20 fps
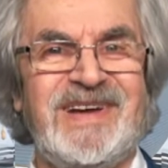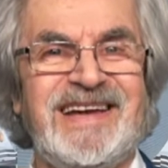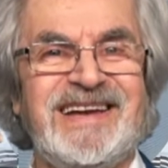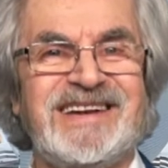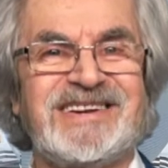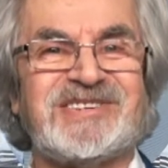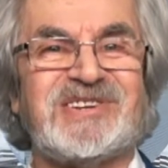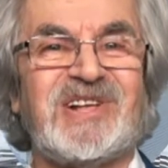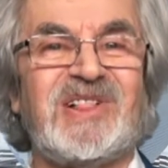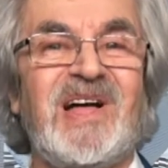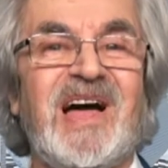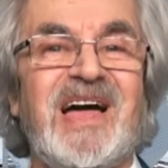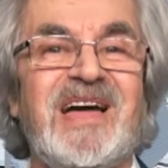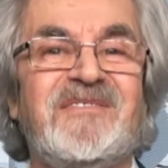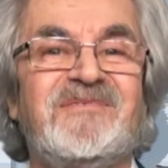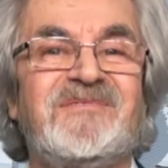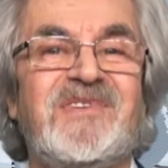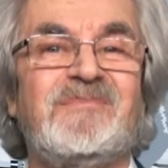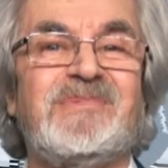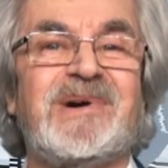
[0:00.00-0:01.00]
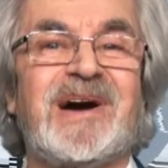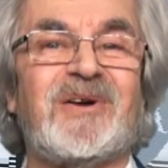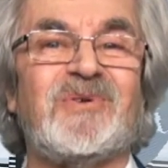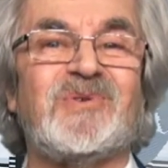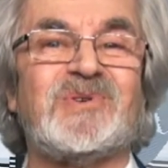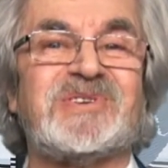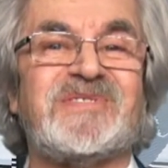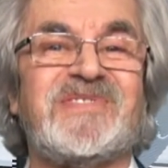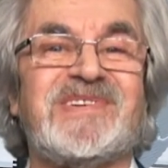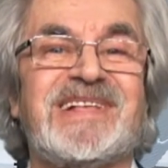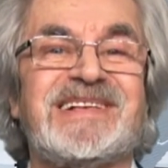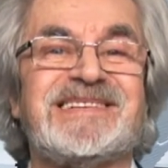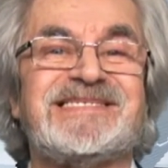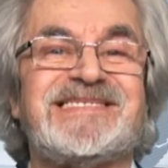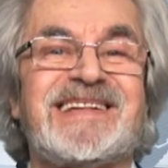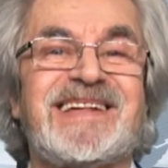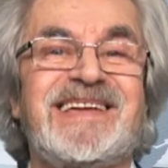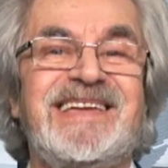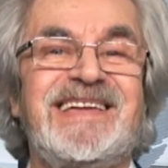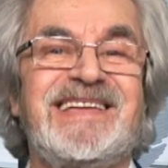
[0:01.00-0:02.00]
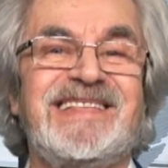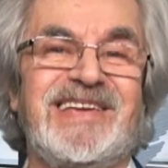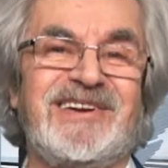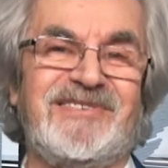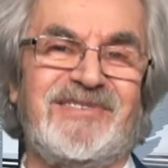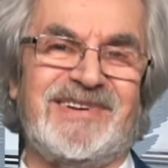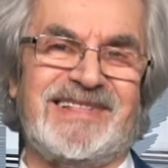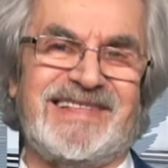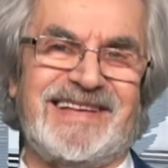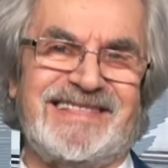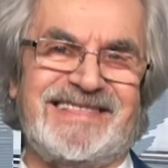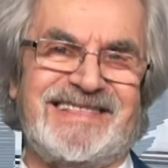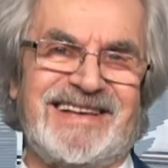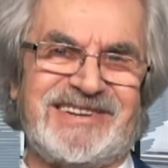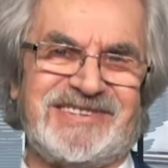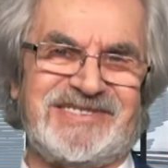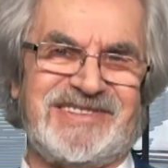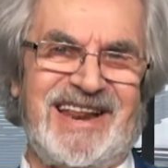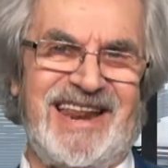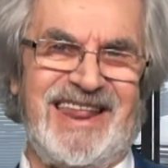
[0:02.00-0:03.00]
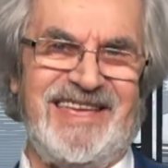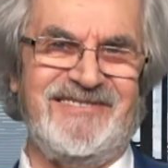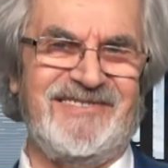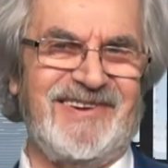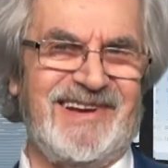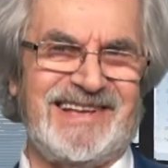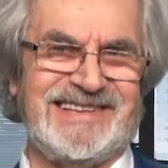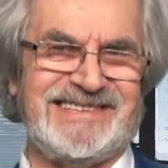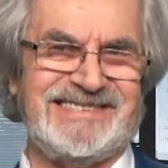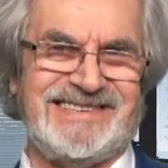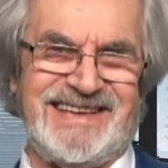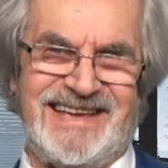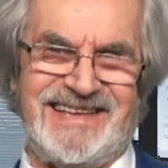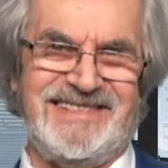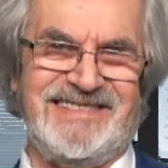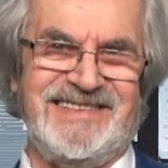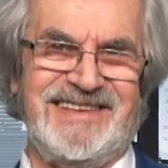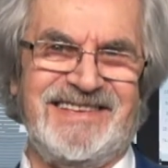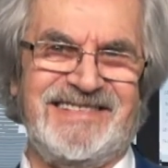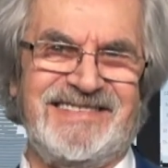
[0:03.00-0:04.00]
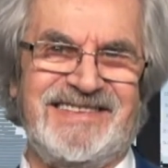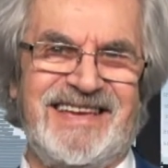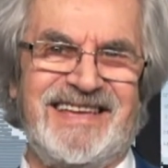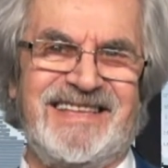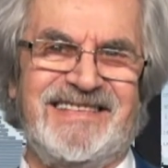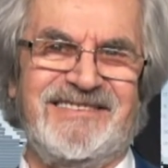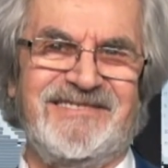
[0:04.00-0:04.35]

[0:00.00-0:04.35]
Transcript: Желаем вам хорошего настроения в этот дождливый осенний день.